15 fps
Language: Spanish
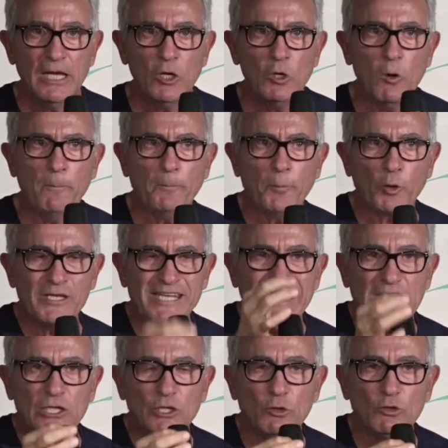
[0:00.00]
Los
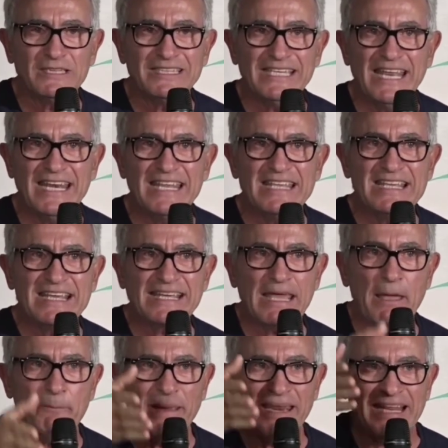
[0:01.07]
proyectos tienen
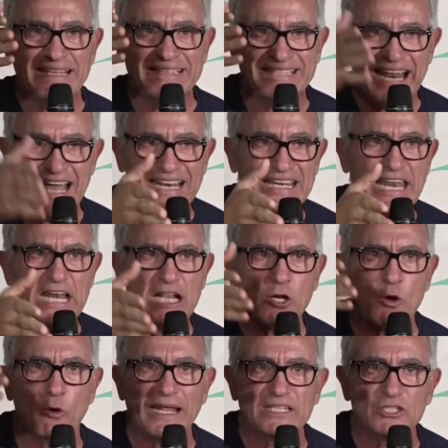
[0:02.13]
que penetrar en el
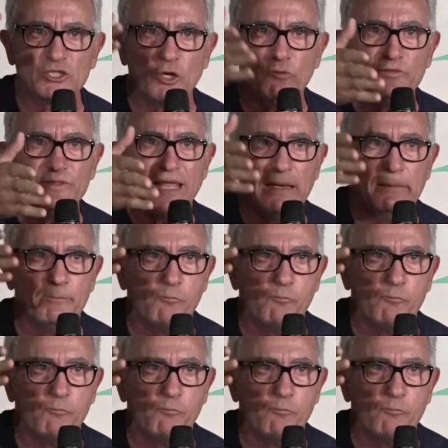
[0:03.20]
corazón del